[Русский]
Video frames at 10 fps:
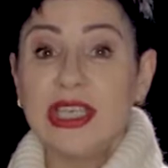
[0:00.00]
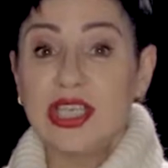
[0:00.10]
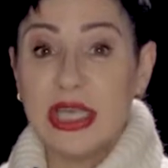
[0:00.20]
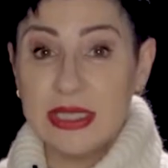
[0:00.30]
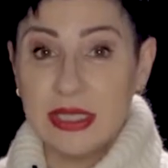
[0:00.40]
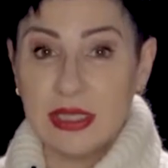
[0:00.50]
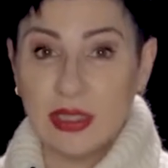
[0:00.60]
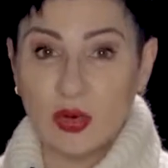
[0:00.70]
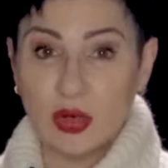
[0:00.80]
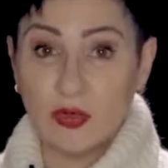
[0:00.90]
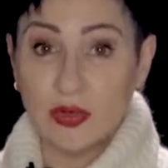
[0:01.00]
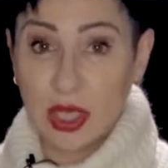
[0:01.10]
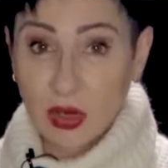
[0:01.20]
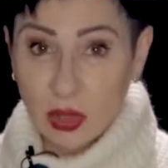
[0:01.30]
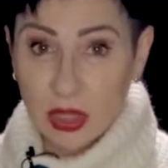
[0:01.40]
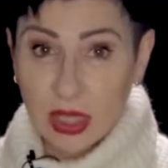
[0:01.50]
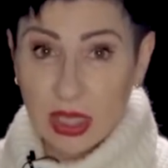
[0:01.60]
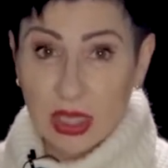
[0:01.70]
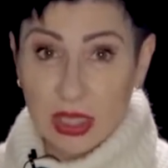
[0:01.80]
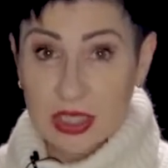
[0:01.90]
лишь один игрок, второй
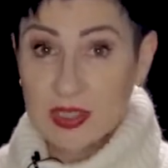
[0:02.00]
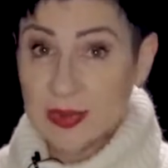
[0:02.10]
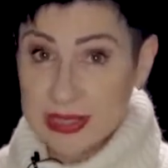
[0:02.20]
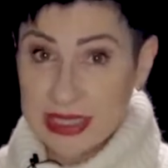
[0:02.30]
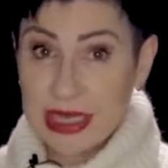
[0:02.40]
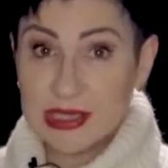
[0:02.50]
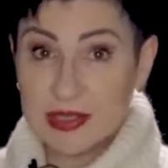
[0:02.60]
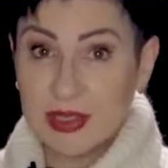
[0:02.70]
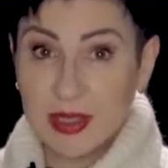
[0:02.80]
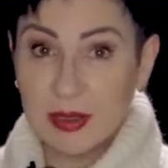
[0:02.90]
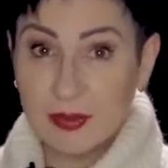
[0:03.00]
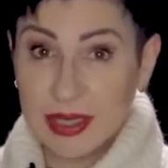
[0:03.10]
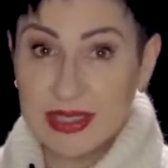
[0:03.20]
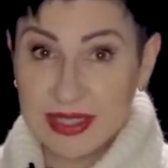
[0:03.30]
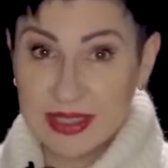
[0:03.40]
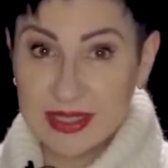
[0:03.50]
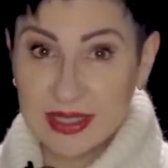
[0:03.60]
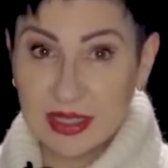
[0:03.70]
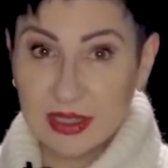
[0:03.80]
лишь спасает свои позиции.